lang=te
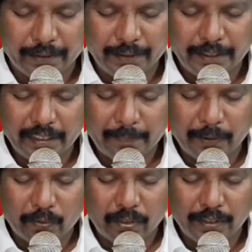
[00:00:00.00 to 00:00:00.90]

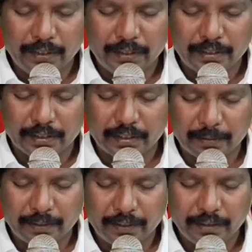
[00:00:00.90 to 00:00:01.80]
ఏదైనప్పుడు కూడా నీ
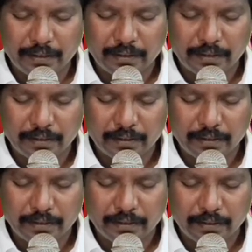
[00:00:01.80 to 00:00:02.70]
చిత్తమే
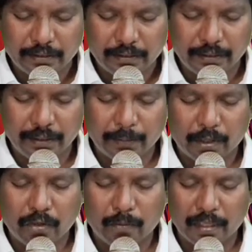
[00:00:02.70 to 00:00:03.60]
నీ
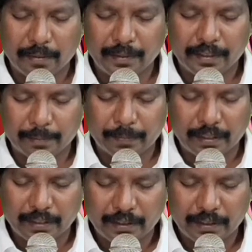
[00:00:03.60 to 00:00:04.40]
బాహుబలమే తప్ప